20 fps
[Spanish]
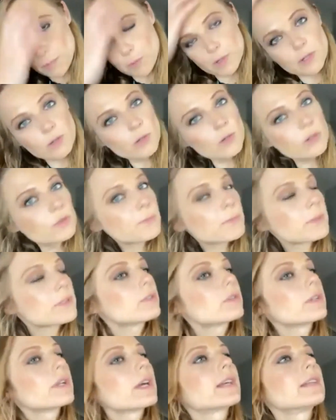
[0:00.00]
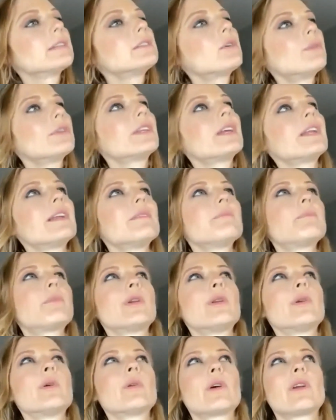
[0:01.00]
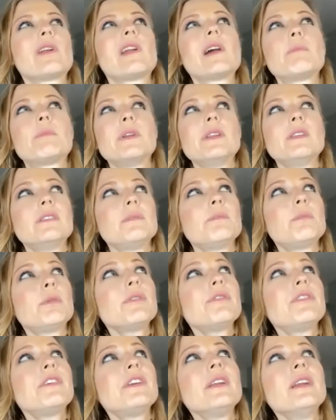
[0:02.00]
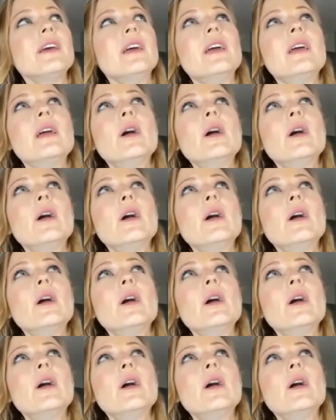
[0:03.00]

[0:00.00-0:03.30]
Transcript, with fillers: Porque todos los personajes, como tienen por lograr principio y fin,